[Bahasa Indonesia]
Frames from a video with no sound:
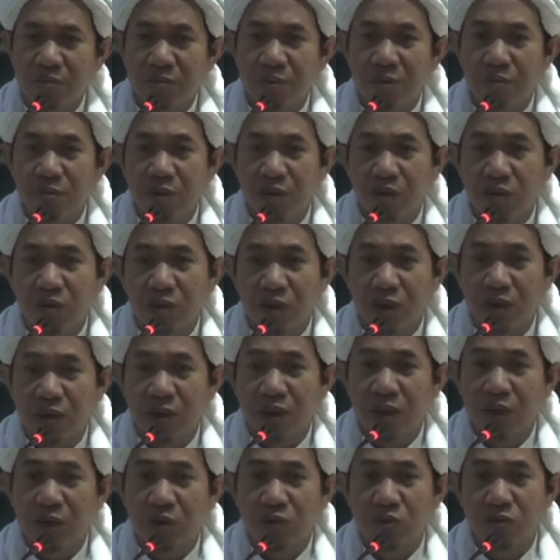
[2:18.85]
memang orang
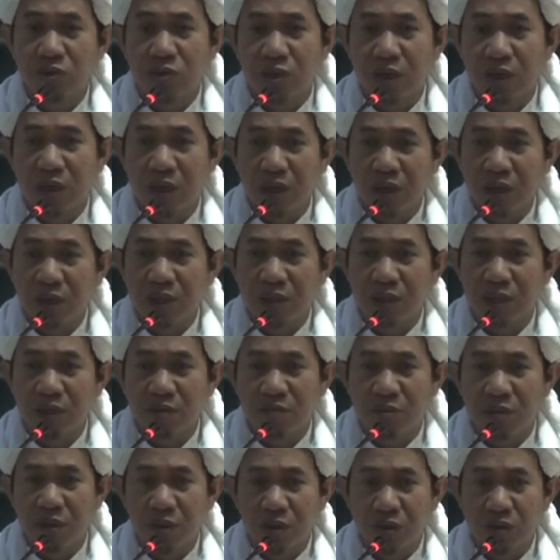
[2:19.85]
kalau salah
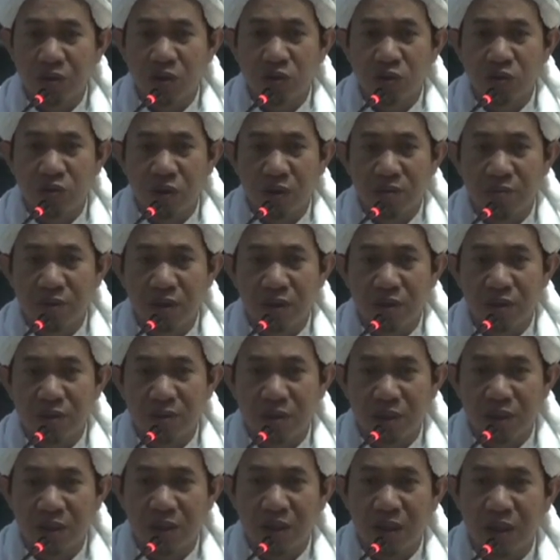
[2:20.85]
yang bagus suami
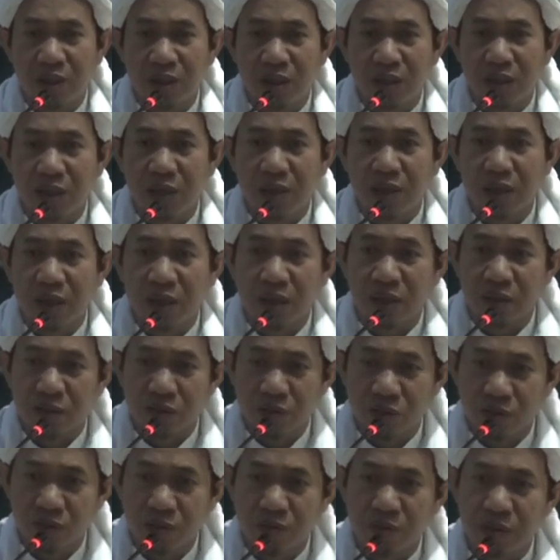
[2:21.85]
istri adalah
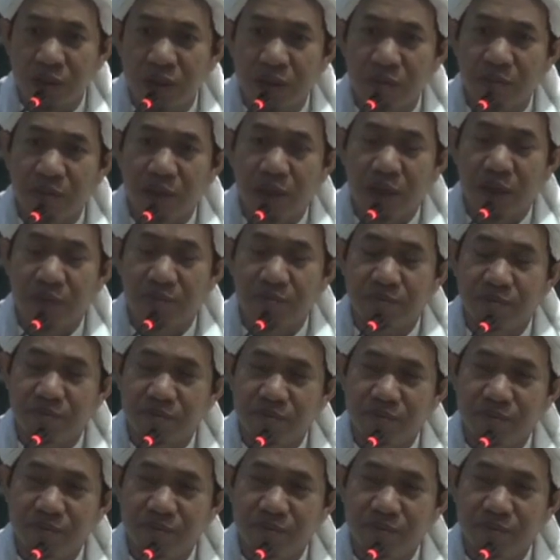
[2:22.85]
langsung minta maaf